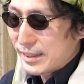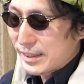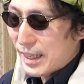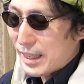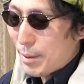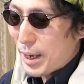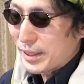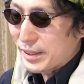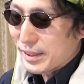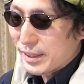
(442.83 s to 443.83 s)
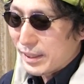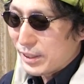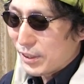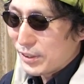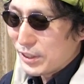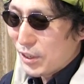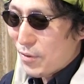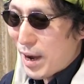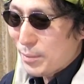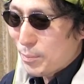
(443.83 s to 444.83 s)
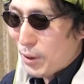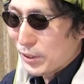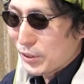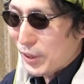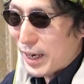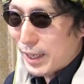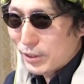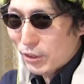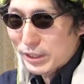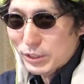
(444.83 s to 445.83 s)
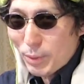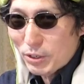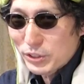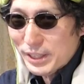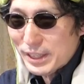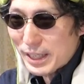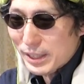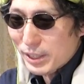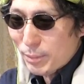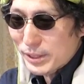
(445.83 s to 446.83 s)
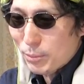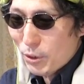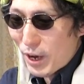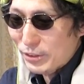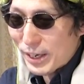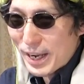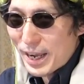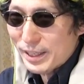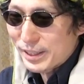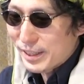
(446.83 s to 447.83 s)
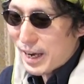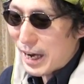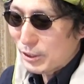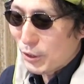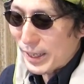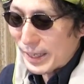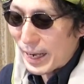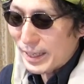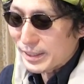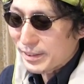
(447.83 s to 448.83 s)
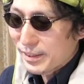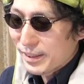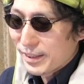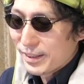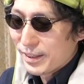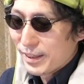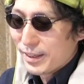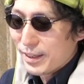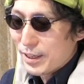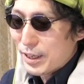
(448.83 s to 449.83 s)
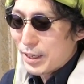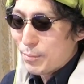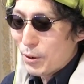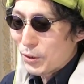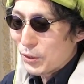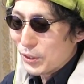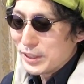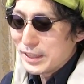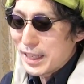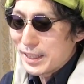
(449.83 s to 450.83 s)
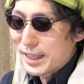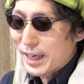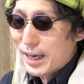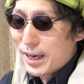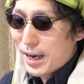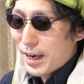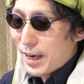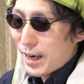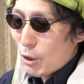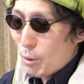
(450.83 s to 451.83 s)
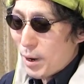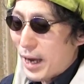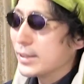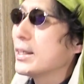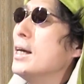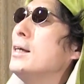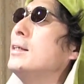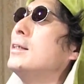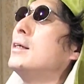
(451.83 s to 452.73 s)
さあやばいいよいよ Y ポイントが残り1万5000になってきましたもう後がない後がないもうこの時点でほぼ破産